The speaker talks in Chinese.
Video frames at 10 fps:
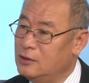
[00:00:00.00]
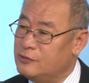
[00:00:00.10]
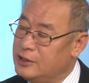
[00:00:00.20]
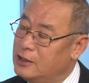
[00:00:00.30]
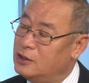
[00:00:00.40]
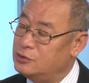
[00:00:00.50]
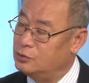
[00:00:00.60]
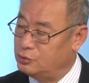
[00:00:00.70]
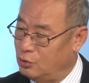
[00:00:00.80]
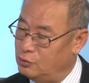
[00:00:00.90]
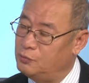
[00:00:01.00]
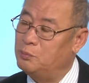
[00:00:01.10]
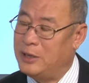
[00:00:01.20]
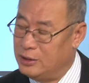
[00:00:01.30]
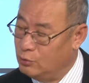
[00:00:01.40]
一个就是说
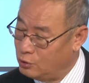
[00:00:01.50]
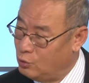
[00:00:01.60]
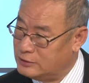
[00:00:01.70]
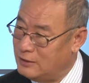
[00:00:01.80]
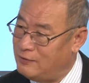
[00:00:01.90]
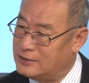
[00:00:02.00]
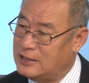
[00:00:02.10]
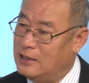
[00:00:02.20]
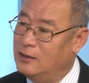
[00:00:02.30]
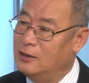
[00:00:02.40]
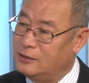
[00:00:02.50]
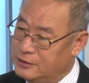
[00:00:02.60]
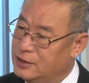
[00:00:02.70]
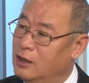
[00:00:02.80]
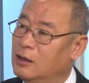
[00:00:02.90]
美国的国家发展。”
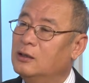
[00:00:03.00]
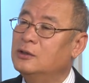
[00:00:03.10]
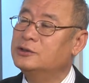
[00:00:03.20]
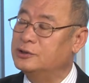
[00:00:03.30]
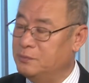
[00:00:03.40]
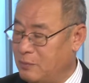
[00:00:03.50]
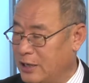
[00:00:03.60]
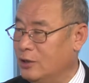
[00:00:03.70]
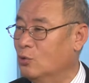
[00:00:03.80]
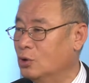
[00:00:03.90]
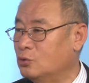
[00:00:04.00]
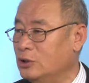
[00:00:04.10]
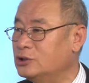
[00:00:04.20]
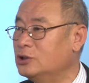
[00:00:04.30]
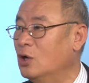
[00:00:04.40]
一个是美国对
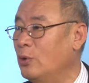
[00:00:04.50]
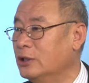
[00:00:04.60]
社会、